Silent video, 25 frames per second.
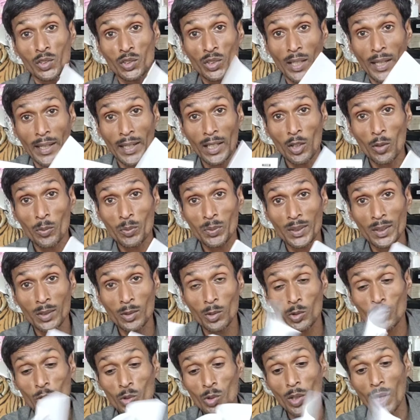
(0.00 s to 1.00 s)
सारे ऑप्शन
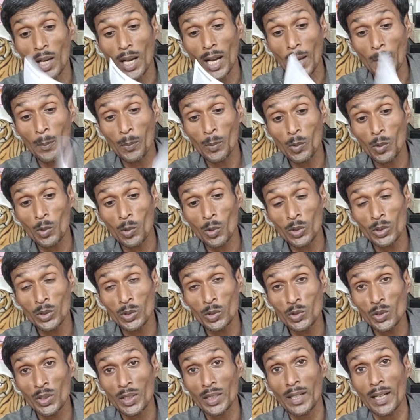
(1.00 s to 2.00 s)
दोस्तों आपको
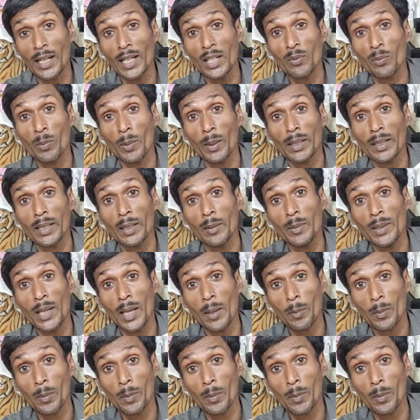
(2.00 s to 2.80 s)
यूजर गाइड पढ़ के भी